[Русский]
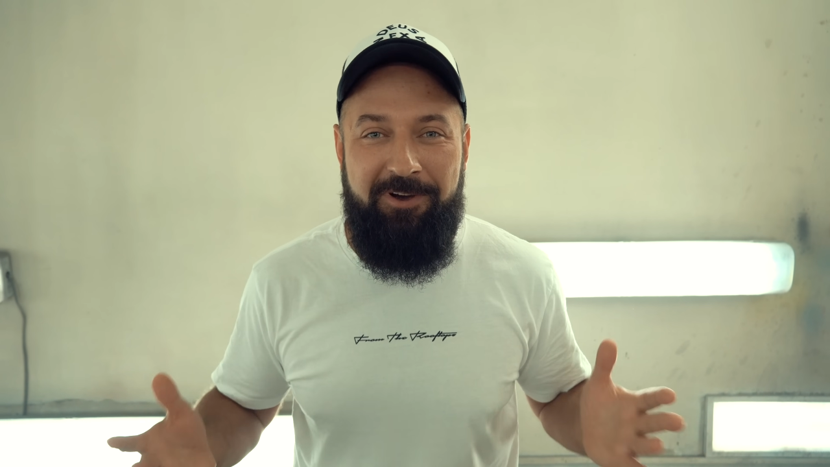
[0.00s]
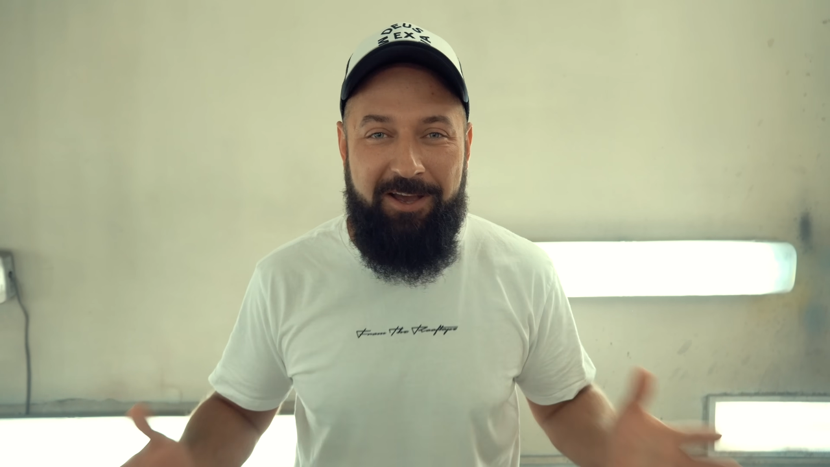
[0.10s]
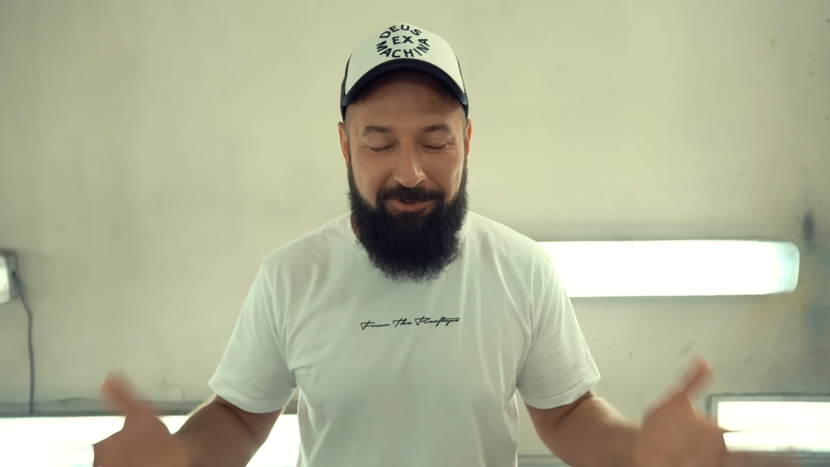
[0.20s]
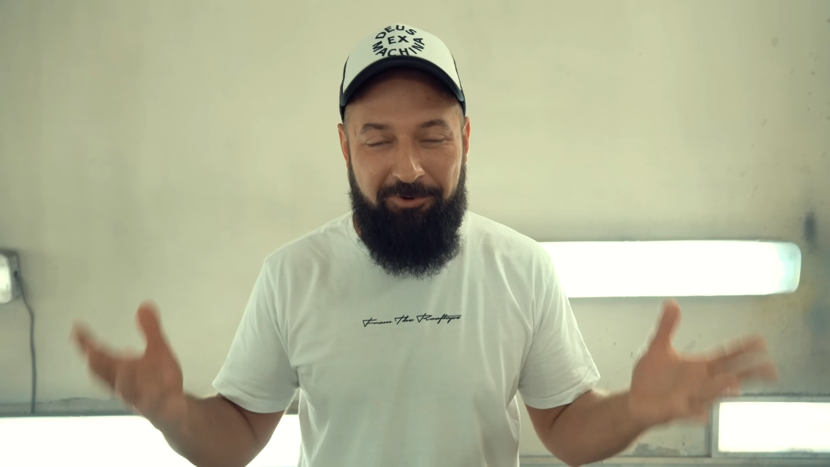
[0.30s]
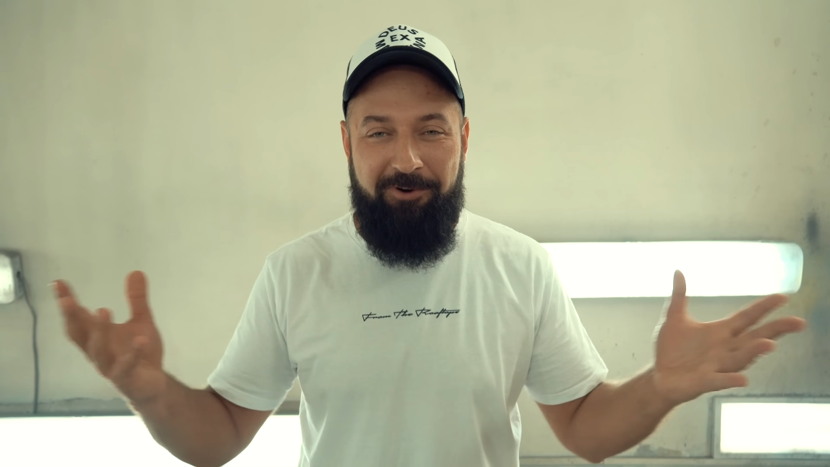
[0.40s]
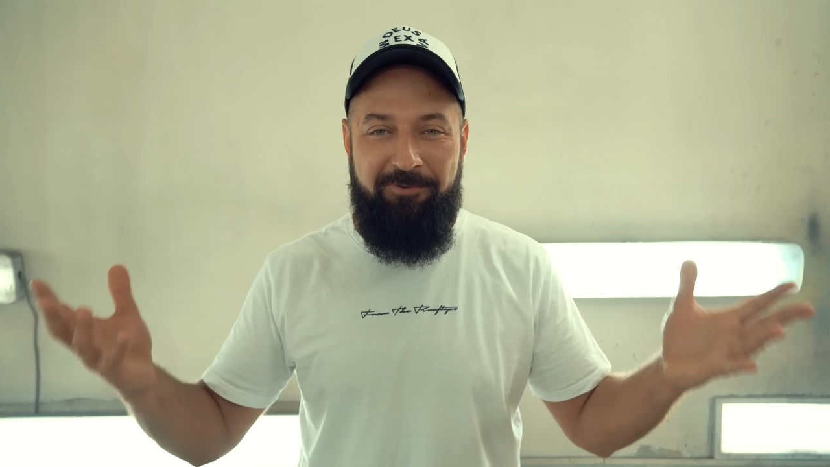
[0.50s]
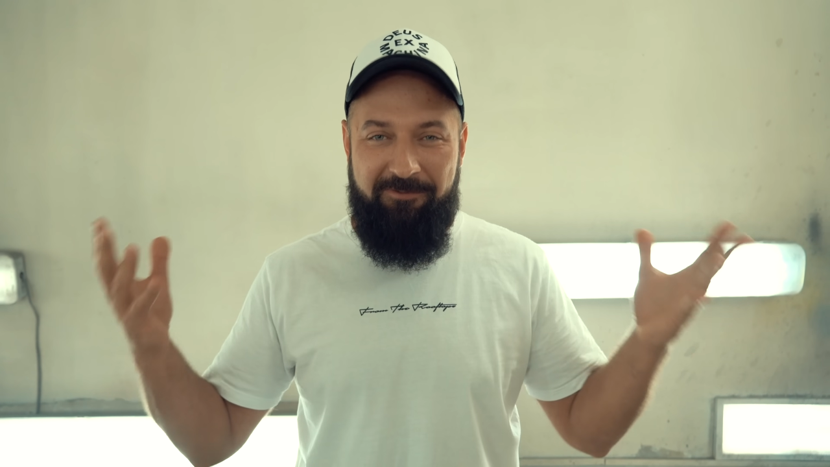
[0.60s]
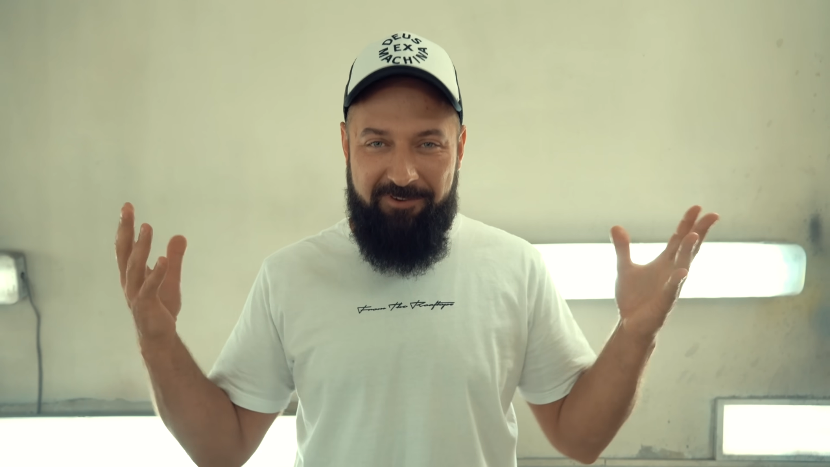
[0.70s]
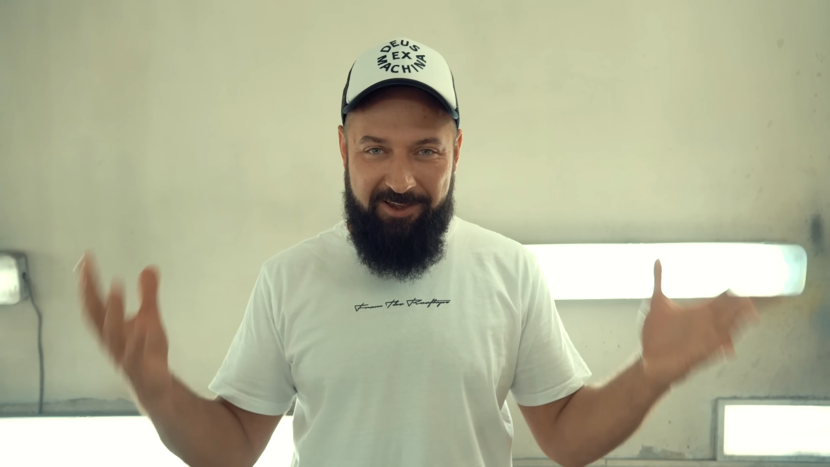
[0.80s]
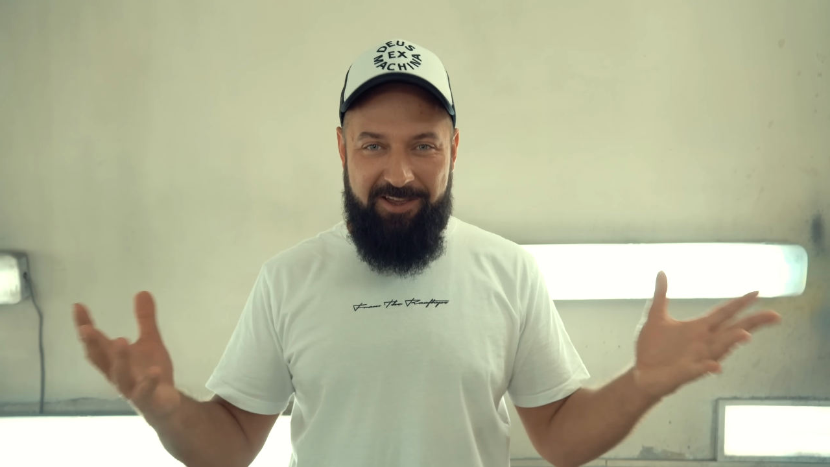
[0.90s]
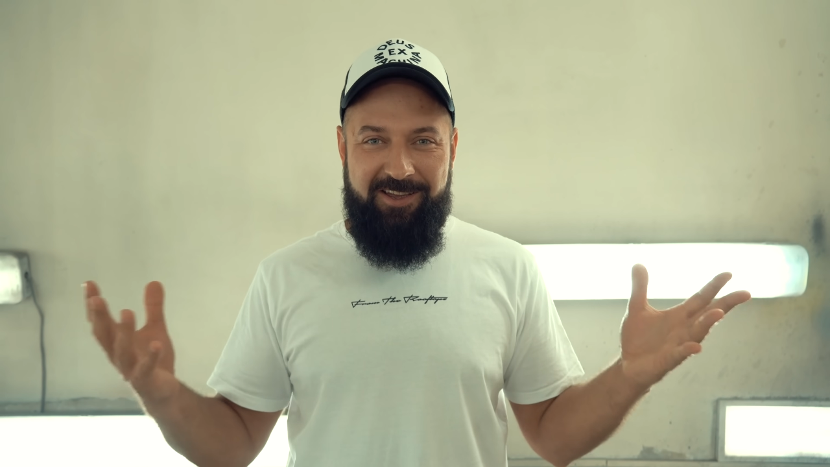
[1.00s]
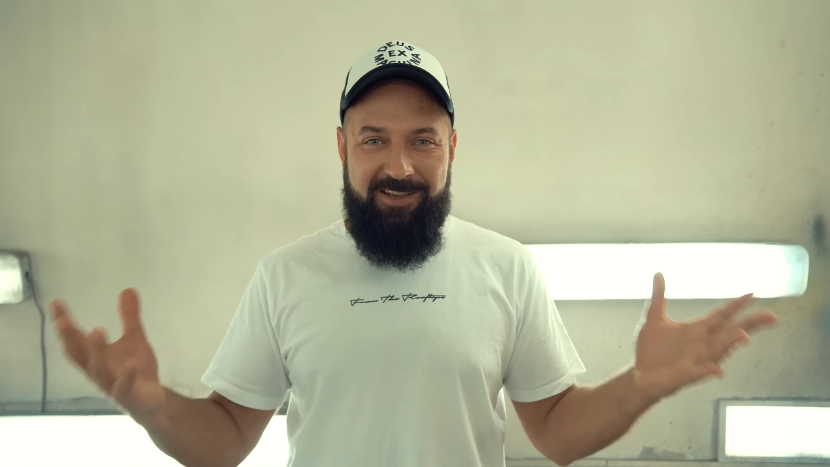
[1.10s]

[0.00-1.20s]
которого вы